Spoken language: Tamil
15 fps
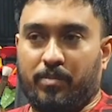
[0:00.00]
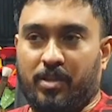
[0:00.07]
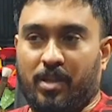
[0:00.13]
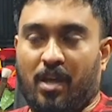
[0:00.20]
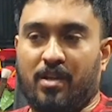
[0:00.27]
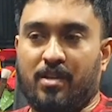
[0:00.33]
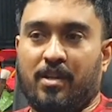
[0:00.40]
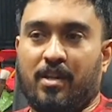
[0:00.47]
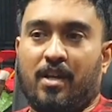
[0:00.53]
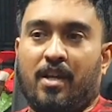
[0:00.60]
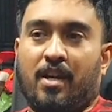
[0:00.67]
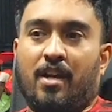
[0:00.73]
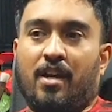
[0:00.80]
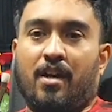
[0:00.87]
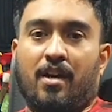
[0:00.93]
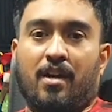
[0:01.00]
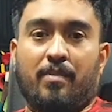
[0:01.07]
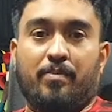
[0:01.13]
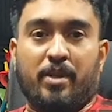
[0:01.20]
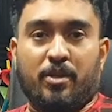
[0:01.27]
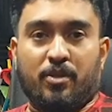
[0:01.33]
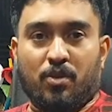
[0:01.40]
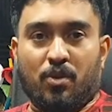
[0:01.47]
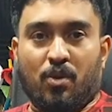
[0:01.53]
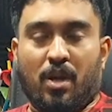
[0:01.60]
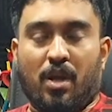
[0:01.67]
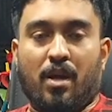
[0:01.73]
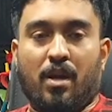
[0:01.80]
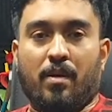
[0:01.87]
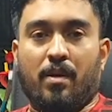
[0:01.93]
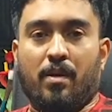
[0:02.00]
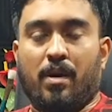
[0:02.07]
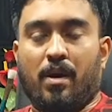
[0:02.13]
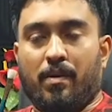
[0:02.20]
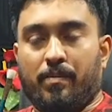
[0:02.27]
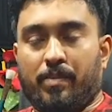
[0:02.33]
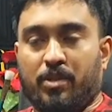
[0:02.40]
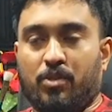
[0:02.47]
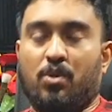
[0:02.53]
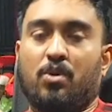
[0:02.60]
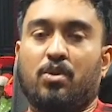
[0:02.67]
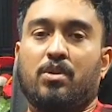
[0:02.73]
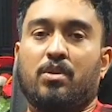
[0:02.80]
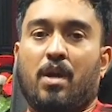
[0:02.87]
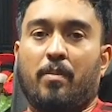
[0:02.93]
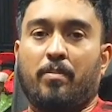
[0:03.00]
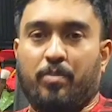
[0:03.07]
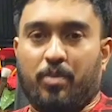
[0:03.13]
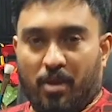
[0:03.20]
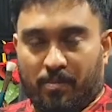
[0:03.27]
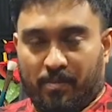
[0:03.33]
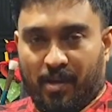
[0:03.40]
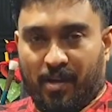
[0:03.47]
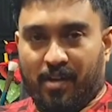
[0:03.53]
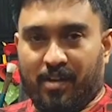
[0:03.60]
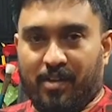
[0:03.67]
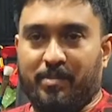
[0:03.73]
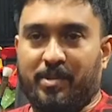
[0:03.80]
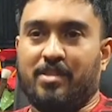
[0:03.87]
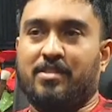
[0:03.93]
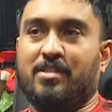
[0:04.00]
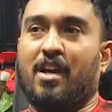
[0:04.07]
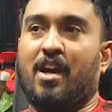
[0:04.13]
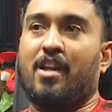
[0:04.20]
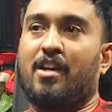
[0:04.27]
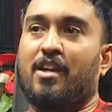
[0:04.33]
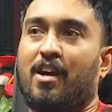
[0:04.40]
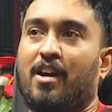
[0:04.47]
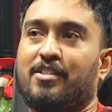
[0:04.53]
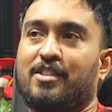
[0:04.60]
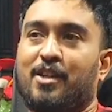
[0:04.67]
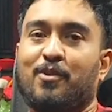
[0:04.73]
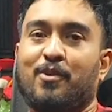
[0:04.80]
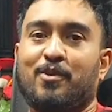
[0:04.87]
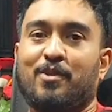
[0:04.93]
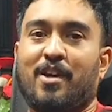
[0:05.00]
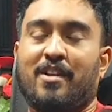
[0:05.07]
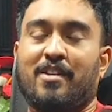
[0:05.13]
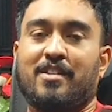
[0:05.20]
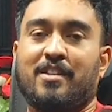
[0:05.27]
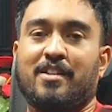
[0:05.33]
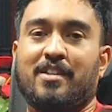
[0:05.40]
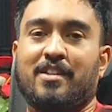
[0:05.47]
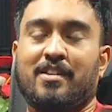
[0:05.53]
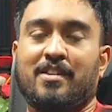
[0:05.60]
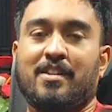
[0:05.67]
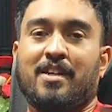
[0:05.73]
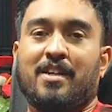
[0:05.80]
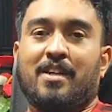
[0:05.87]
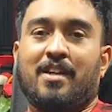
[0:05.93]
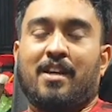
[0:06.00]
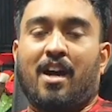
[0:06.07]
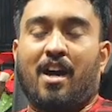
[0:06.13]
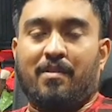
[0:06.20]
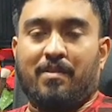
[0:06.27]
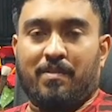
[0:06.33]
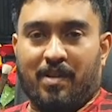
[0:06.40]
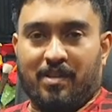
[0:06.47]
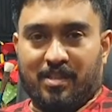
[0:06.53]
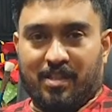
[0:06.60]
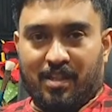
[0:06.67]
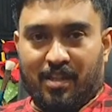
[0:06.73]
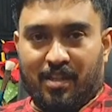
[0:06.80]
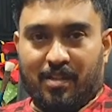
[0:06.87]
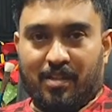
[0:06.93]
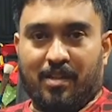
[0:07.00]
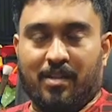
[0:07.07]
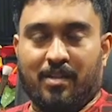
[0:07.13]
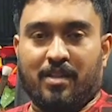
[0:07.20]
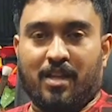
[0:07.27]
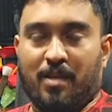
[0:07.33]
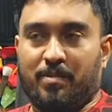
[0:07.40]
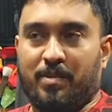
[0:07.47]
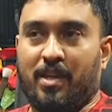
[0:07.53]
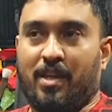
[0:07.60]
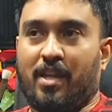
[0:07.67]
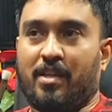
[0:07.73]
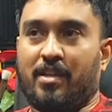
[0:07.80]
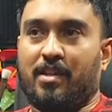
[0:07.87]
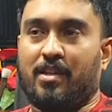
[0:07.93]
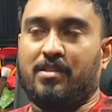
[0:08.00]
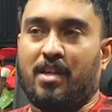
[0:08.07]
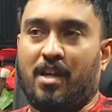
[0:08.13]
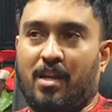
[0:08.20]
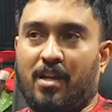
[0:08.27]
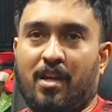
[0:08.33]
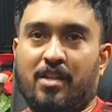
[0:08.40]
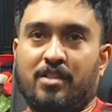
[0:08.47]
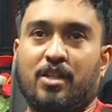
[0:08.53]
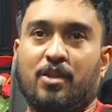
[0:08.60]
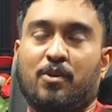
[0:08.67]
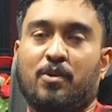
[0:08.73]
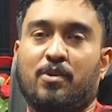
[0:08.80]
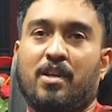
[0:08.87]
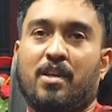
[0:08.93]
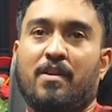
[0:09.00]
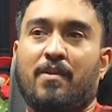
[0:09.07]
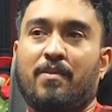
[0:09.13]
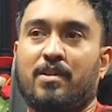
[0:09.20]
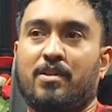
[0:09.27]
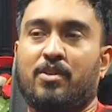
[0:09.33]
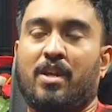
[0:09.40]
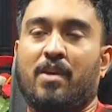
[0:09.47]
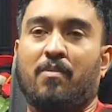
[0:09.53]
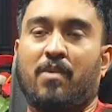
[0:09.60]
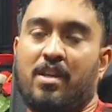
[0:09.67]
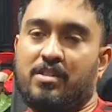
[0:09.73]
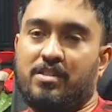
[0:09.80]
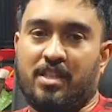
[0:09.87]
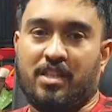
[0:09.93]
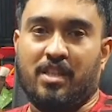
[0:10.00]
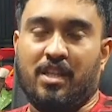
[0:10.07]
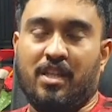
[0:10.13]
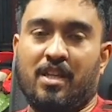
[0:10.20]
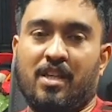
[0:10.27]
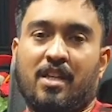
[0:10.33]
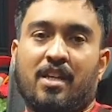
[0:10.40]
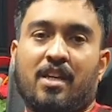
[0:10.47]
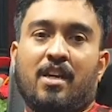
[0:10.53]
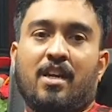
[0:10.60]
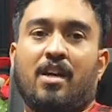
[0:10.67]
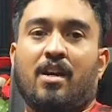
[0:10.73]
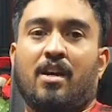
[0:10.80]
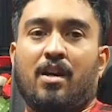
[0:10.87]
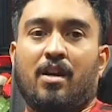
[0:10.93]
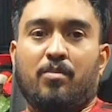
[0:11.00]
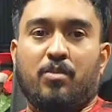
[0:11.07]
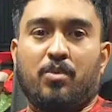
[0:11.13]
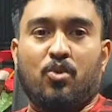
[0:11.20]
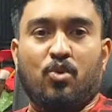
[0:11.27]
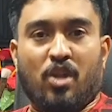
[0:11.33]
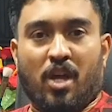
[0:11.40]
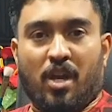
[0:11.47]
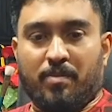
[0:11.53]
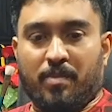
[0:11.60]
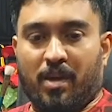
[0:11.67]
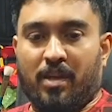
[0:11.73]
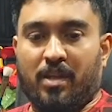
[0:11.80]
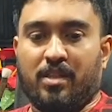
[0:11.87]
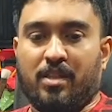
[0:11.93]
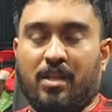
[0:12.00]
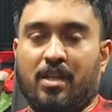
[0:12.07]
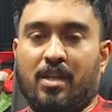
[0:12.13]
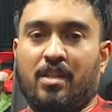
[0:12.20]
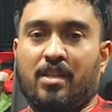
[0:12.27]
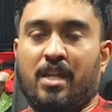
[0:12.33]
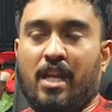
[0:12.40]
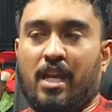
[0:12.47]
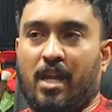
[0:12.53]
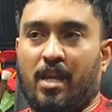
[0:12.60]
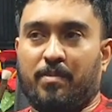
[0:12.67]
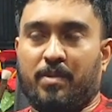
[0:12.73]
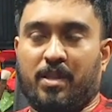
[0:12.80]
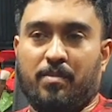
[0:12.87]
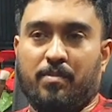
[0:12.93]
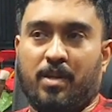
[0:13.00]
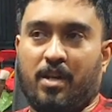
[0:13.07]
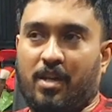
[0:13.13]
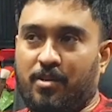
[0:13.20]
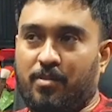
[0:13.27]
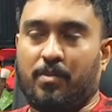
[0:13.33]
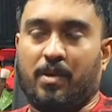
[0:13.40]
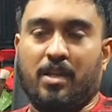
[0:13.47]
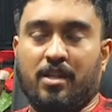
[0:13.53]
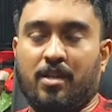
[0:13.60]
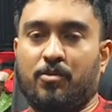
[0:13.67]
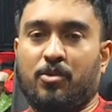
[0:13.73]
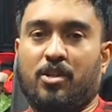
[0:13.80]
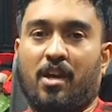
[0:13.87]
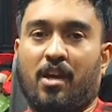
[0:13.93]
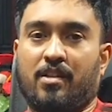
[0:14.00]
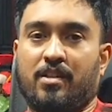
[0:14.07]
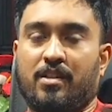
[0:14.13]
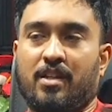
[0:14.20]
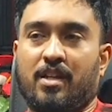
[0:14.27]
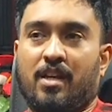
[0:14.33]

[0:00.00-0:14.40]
தான் பெற்றோர் பெற்றோருக்கு அப்புறமா எமது சாரங்காய் குழு தான் இதுக்கு ஆர்வி வாசனின் தலைமையில் இருக்கிற சாரங்காய் குழு தான் அவளுடைய வளர்ச்சிக்கு முன்னுதாரணமாக இருந்திருக்கிறது எல்லாரையும் அதை மறக்க மறுக்க முடியாது